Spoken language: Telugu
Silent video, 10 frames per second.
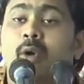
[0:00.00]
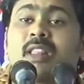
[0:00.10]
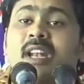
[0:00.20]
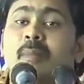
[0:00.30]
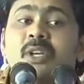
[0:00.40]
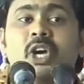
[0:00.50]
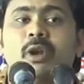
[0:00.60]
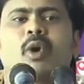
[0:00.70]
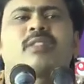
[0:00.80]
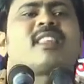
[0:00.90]
కొత్త
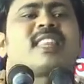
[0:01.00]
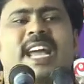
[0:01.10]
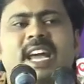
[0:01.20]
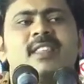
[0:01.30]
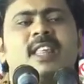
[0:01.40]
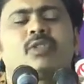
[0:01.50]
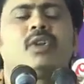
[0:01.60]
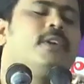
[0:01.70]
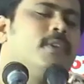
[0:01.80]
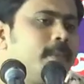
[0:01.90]
నిమిషాలు కొత్త సెకండ్స్
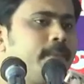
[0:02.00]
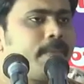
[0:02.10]
ఇస్తున్నాడు